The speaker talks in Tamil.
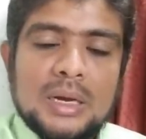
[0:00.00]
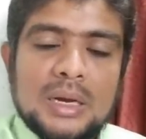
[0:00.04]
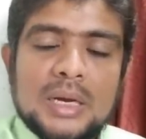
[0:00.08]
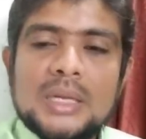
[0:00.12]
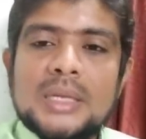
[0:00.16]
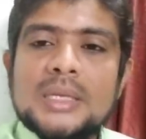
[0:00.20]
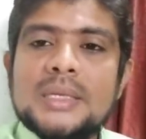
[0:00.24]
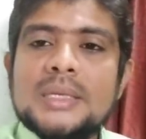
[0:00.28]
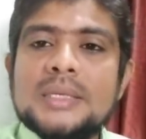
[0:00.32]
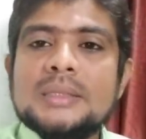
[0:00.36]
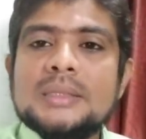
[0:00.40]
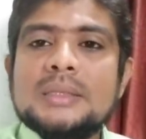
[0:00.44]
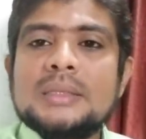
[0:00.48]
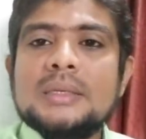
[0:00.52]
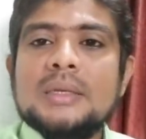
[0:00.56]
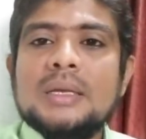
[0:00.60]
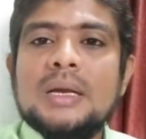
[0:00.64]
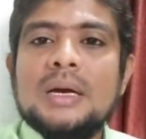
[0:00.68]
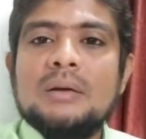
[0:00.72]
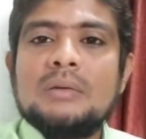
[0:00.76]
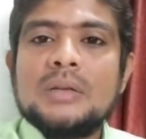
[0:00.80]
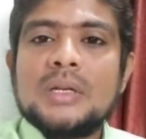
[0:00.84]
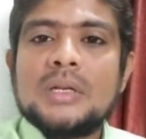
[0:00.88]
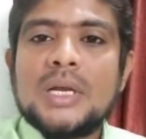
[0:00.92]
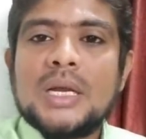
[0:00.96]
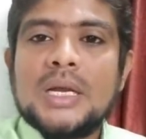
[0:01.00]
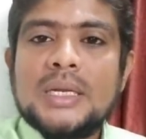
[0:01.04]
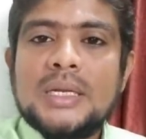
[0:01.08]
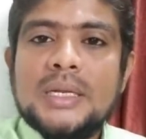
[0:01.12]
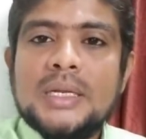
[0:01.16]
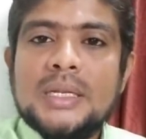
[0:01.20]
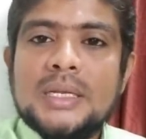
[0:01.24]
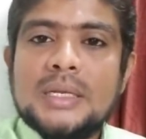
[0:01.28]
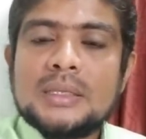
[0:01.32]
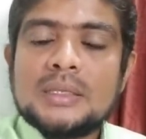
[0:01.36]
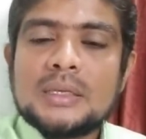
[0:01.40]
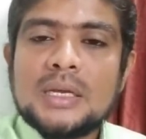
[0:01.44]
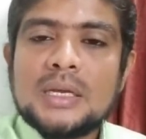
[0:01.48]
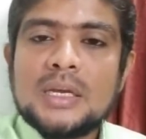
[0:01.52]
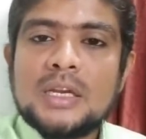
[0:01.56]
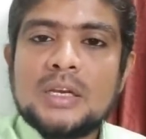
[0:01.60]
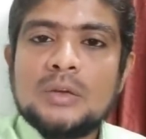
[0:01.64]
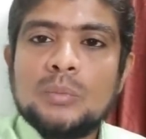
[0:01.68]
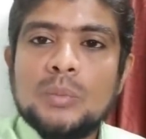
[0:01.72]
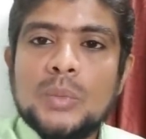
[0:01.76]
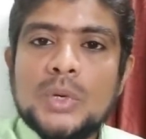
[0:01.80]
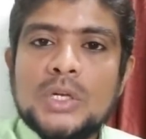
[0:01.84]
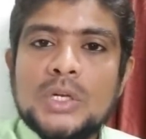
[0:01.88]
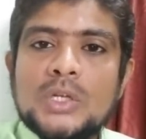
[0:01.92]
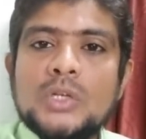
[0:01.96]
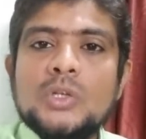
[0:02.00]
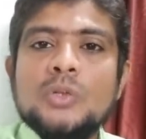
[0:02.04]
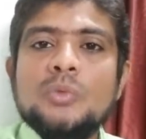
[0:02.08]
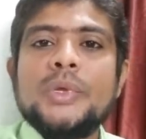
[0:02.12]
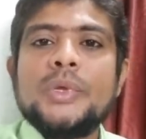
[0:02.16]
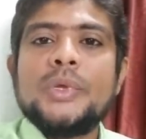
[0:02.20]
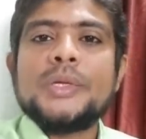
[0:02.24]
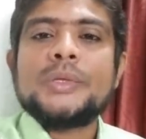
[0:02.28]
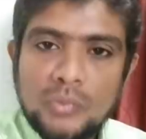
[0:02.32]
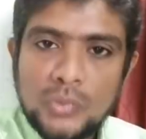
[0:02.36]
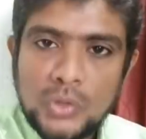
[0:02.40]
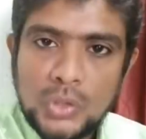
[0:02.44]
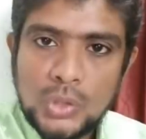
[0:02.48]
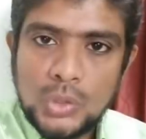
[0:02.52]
ஆலயத்தை அவர் கட்டியதனால் மட்டுமே